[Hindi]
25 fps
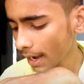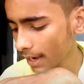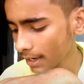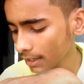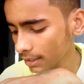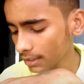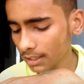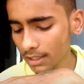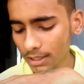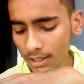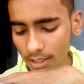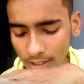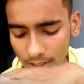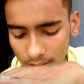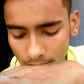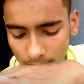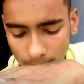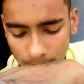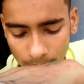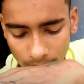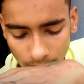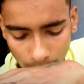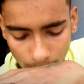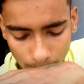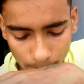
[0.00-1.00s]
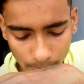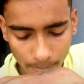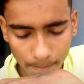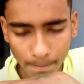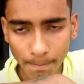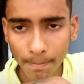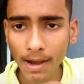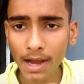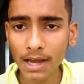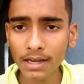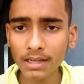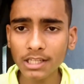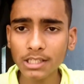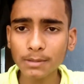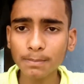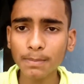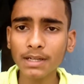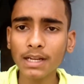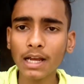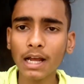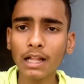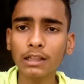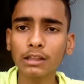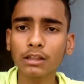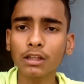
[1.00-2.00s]
एंड ये देखिए मैं पानी इस
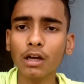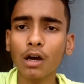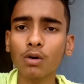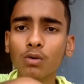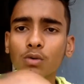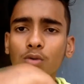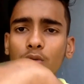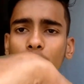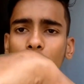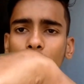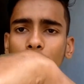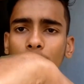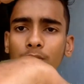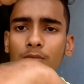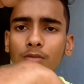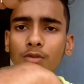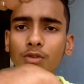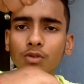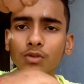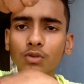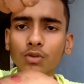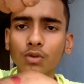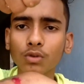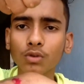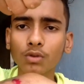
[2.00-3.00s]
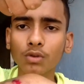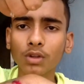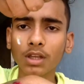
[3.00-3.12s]
पर डालता हूँ सो तो,